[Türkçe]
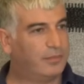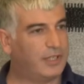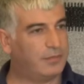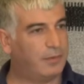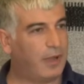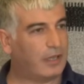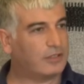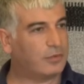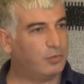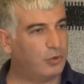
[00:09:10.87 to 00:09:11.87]
Biz bir
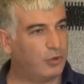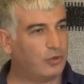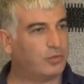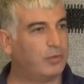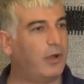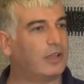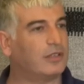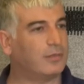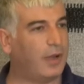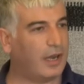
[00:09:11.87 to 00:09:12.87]
baktık büyüyoruz, bir
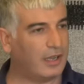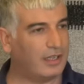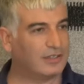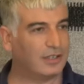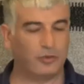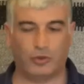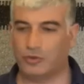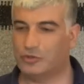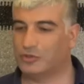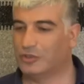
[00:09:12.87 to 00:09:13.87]
baktık para kazanıyoruz.